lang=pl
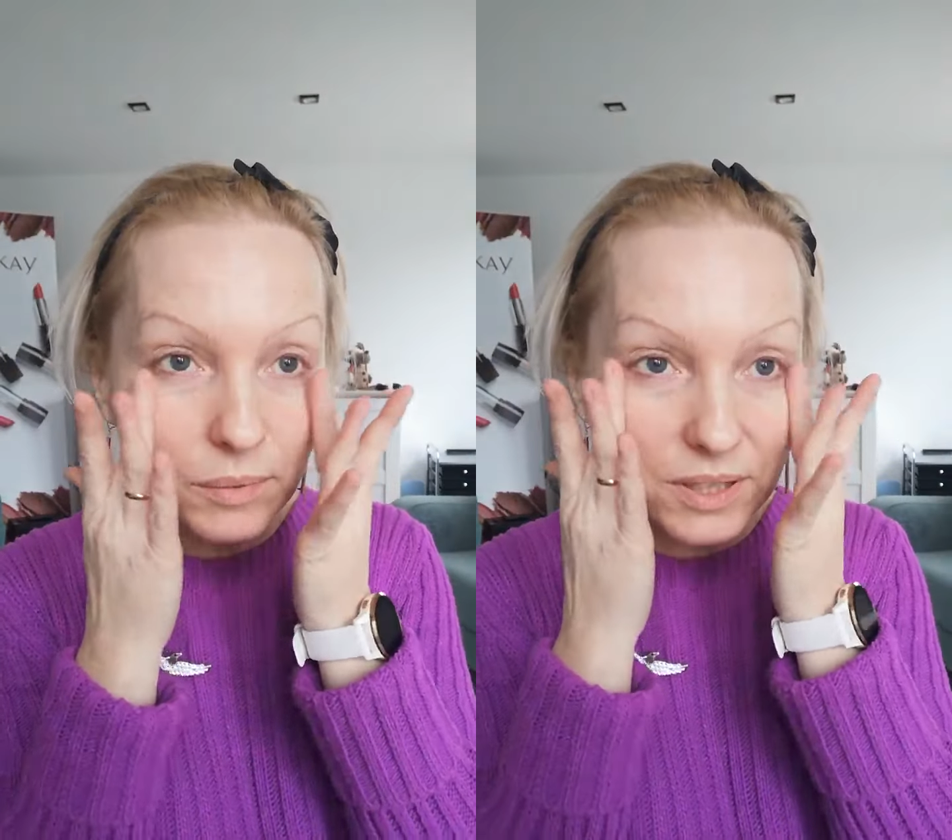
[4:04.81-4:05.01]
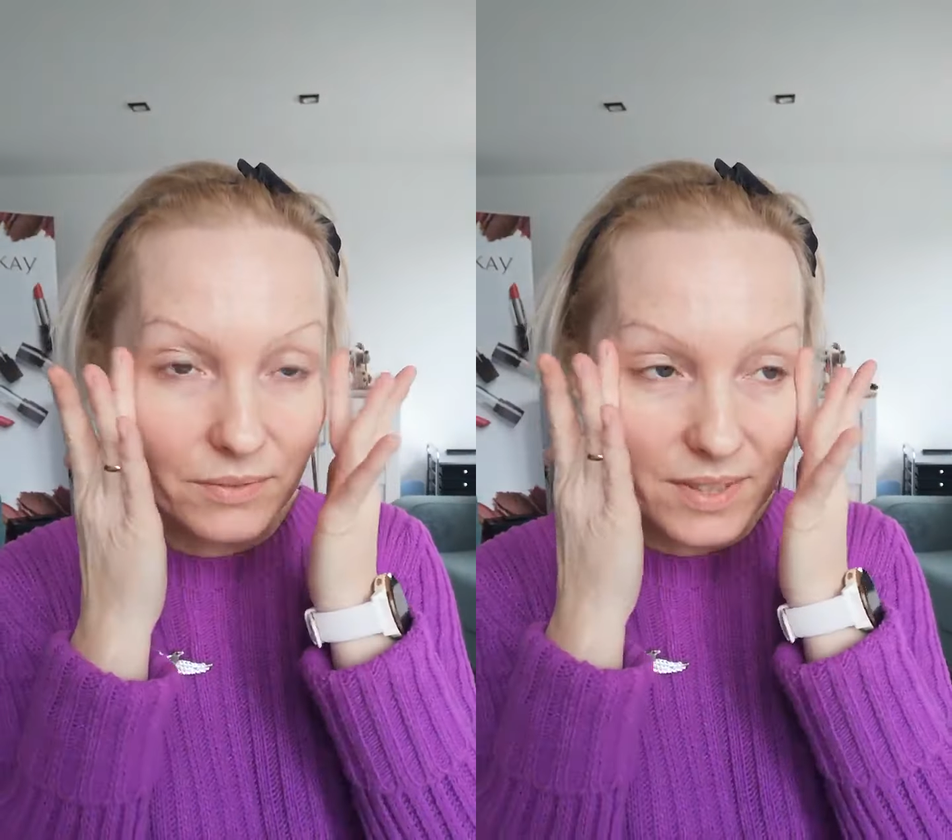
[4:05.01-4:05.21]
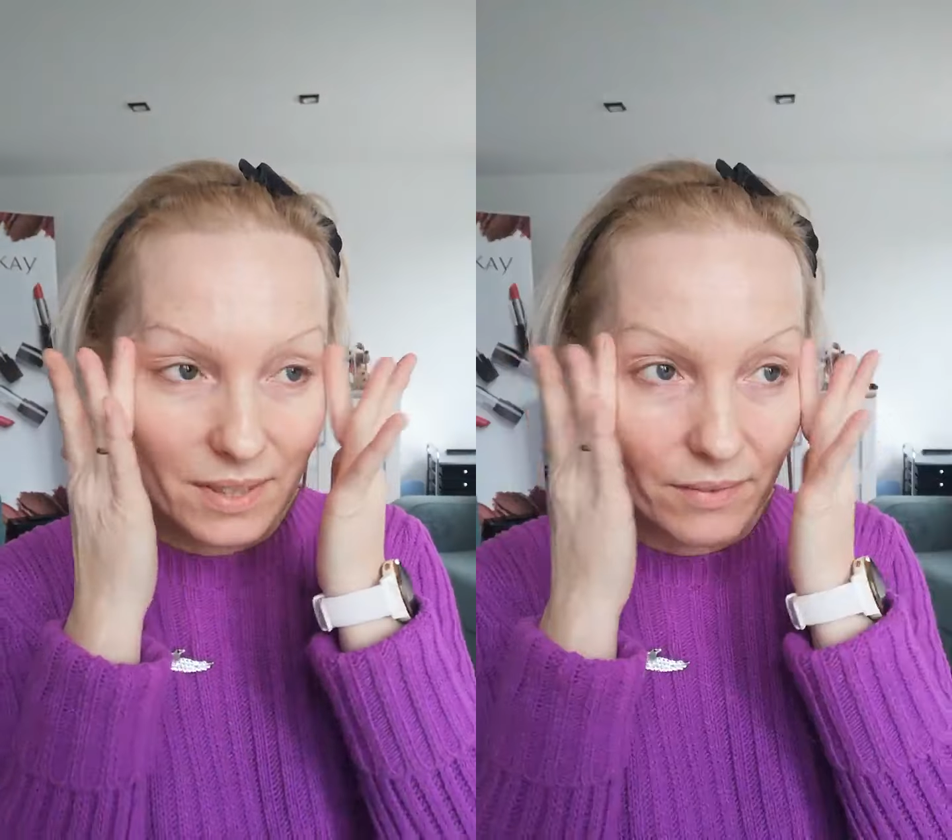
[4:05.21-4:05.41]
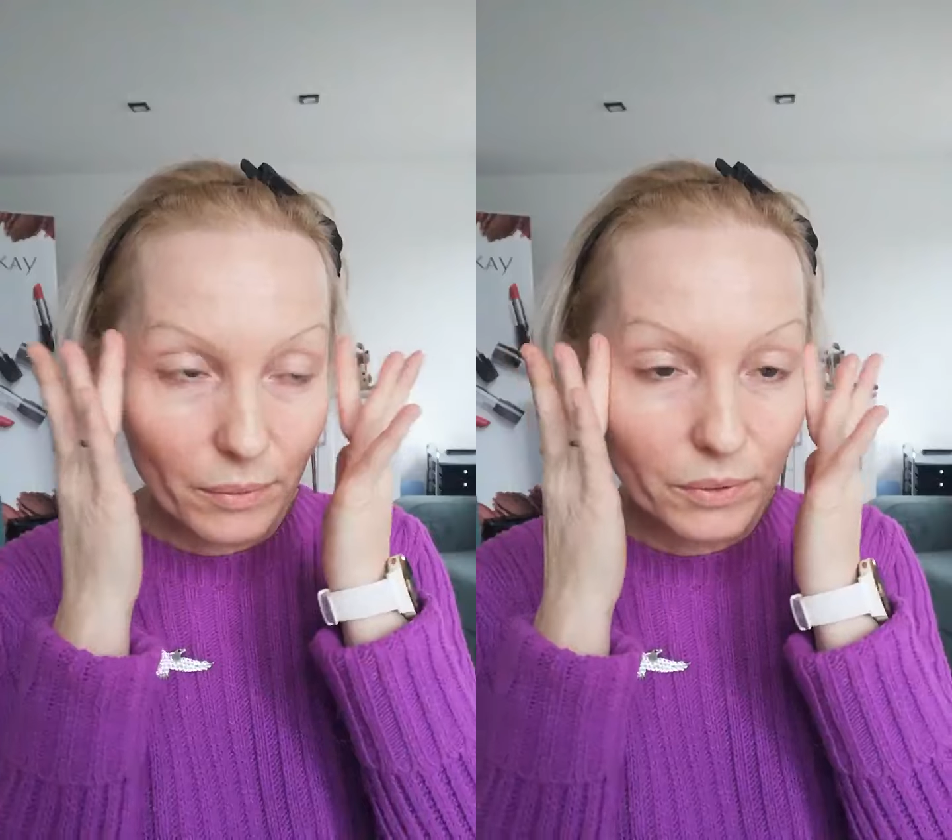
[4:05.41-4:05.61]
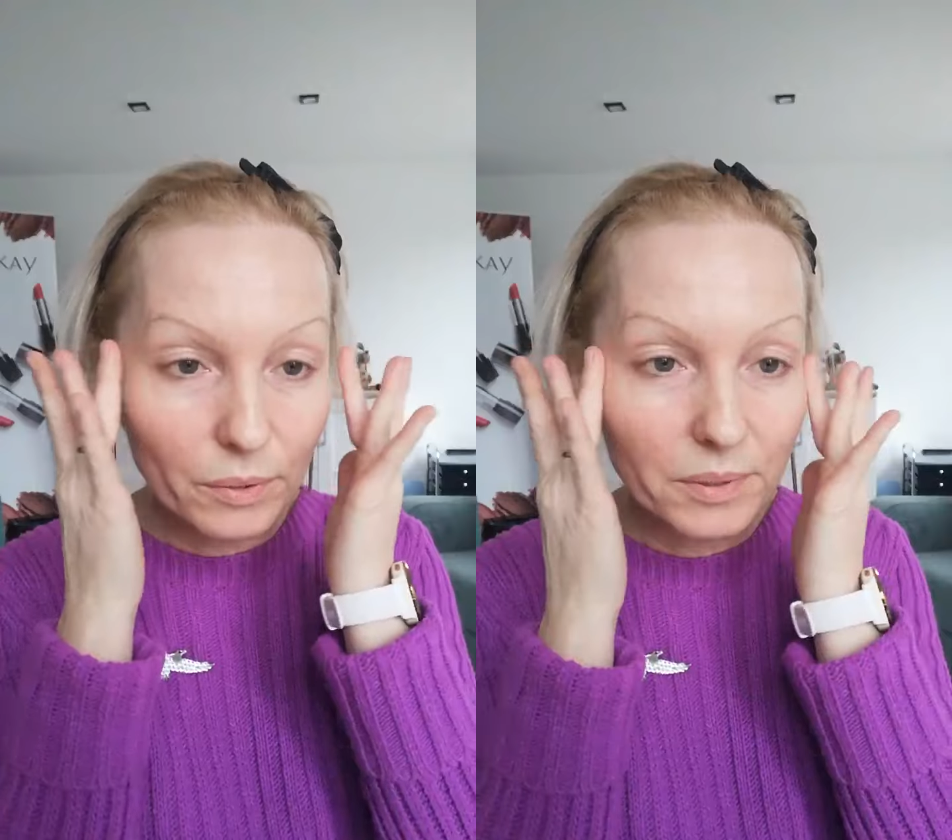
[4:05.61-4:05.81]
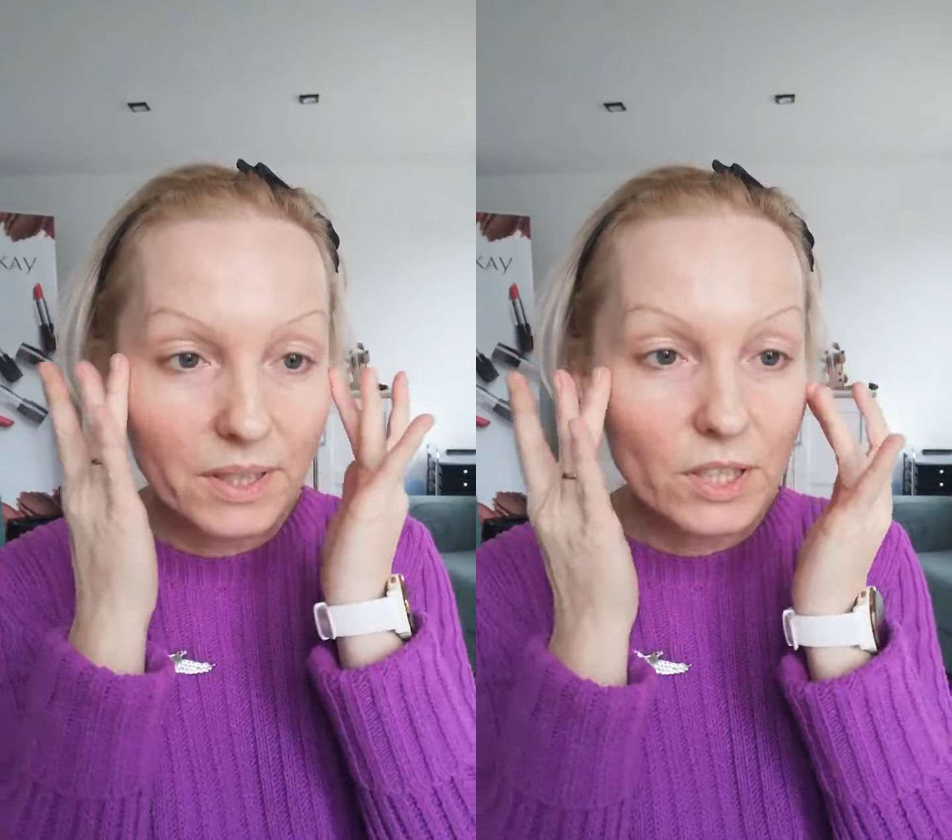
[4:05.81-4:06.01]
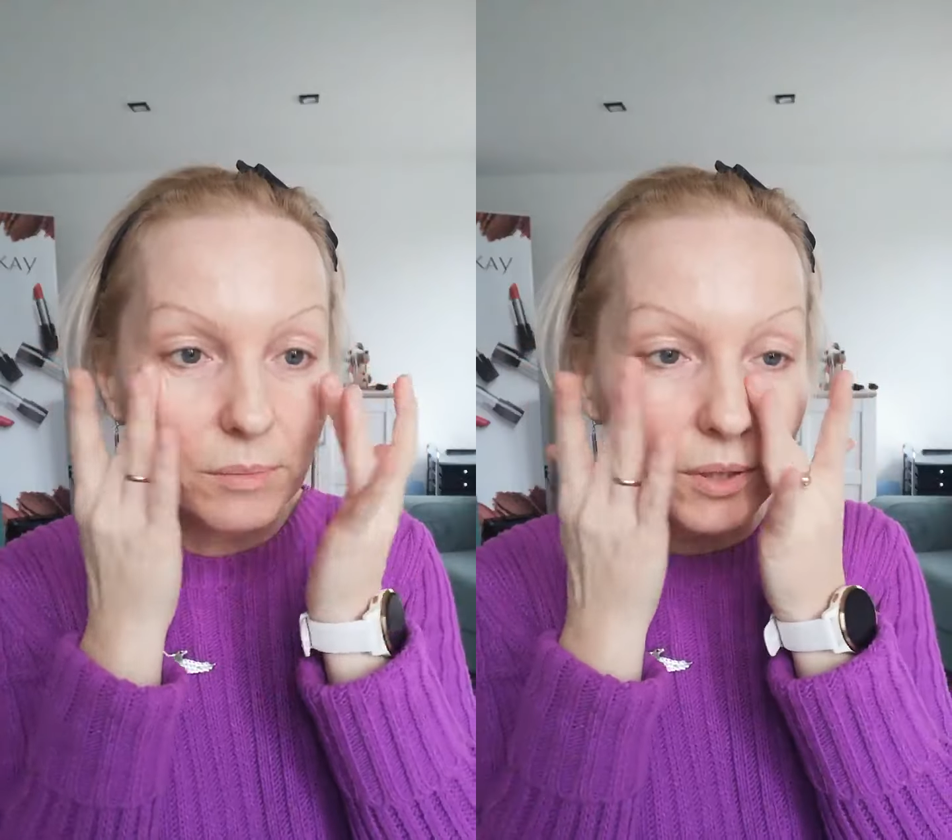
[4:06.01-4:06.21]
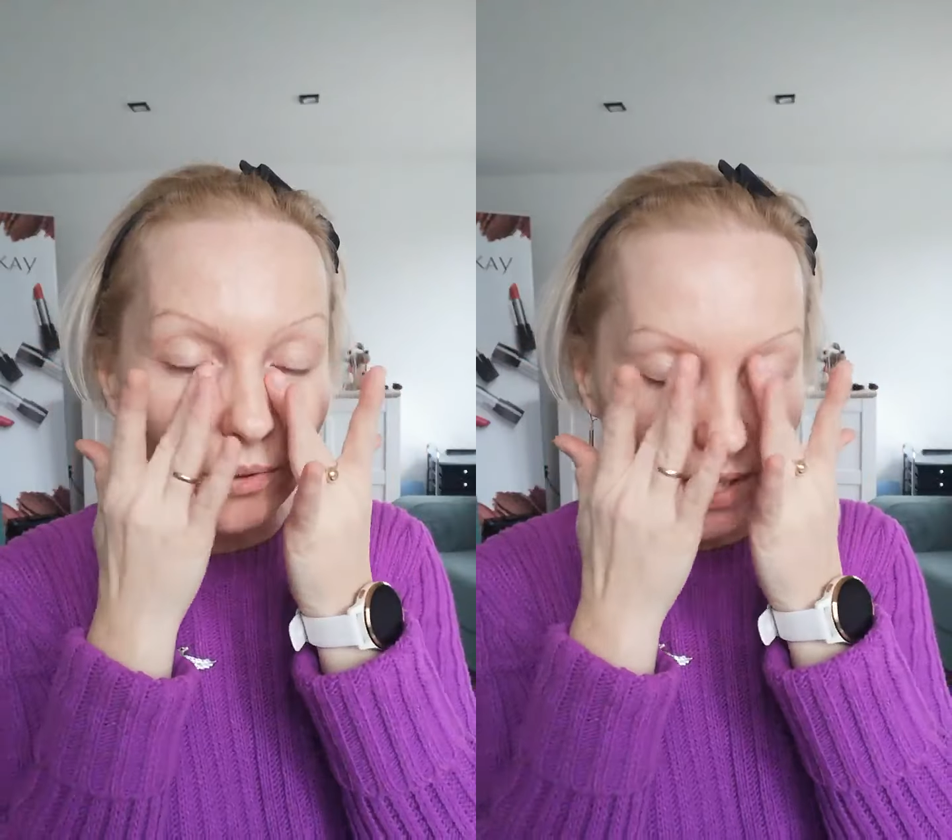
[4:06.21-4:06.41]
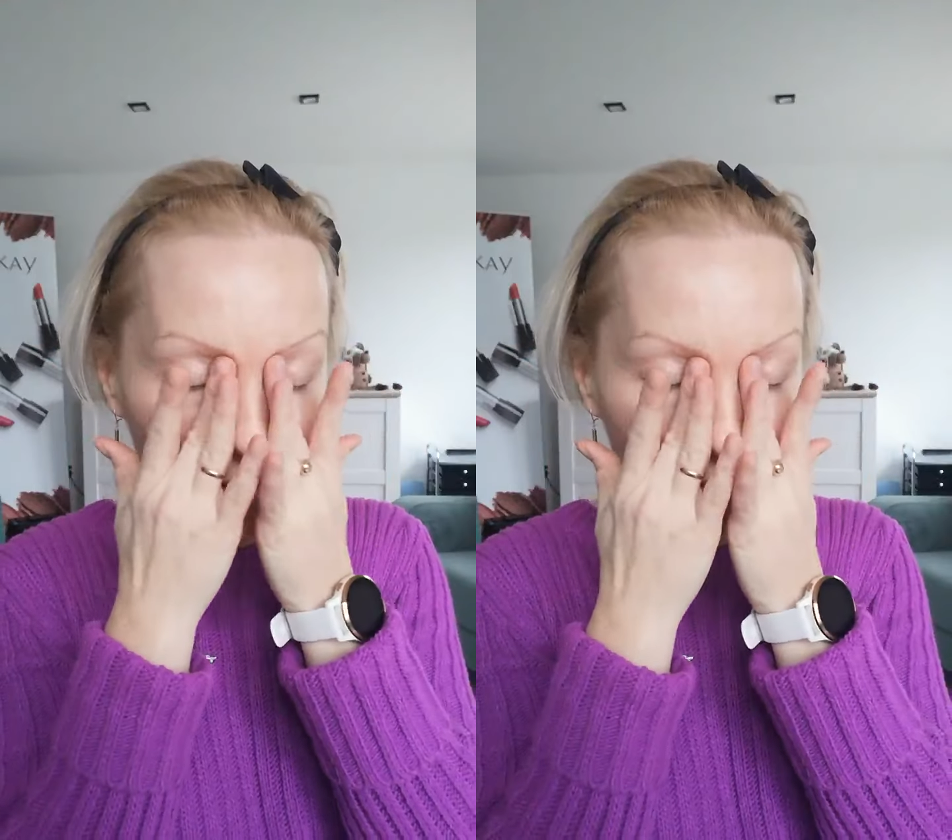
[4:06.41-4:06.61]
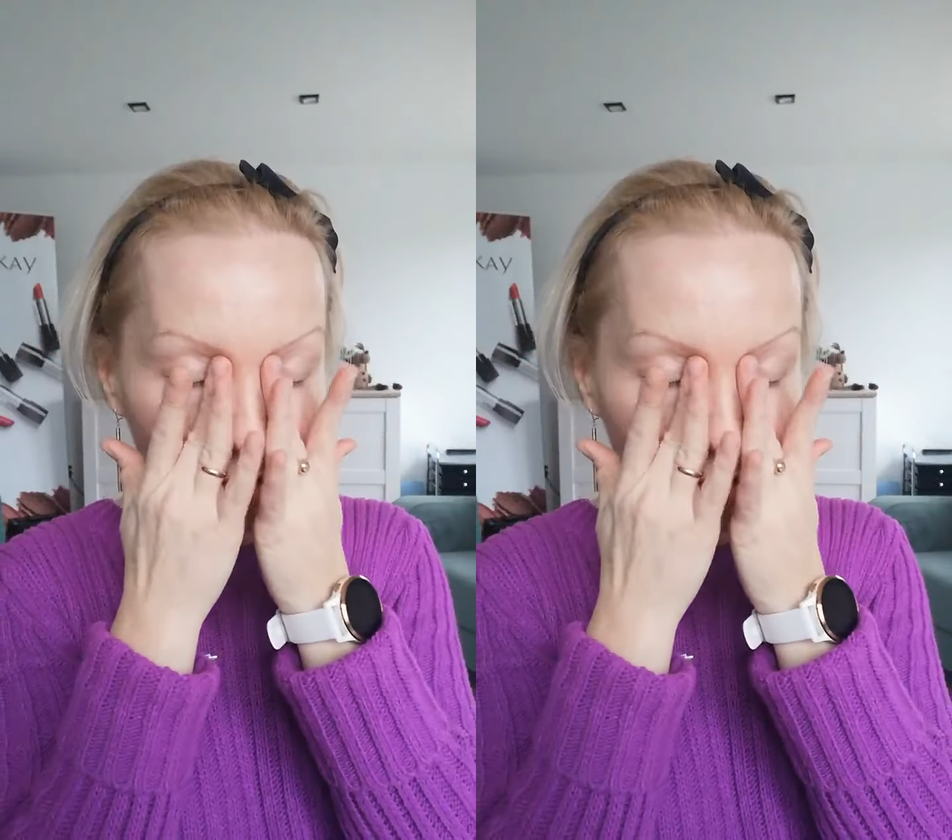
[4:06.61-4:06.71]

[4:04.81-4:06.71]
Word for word: byście wstawały odrobinę szybko ran,